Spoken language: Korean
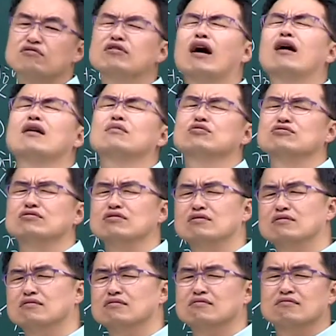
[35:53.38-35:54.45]
우리 할아버지.
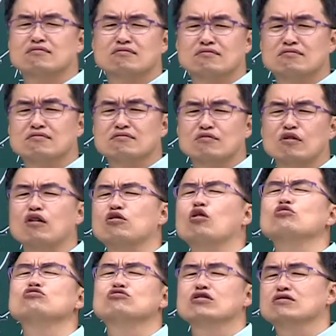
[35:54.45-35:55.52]
나
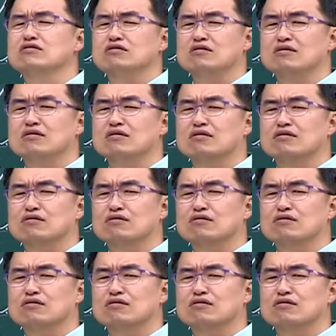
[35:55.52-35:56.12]
경륜 최씨,